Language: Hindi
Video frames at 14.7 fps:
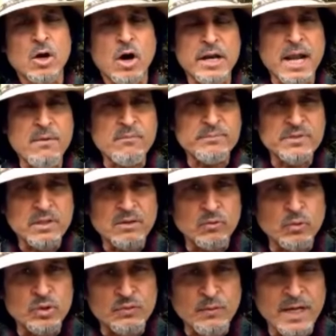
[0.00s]
और हम
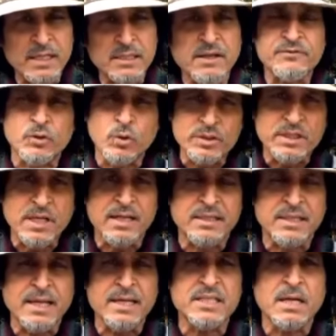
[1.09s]
उस वक्त अफसोस
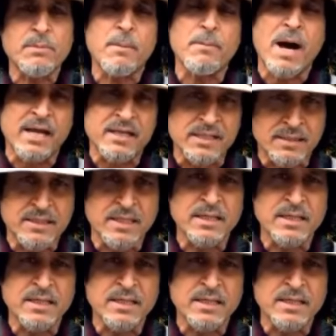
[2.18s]
खाते हैं जब हम हार जाते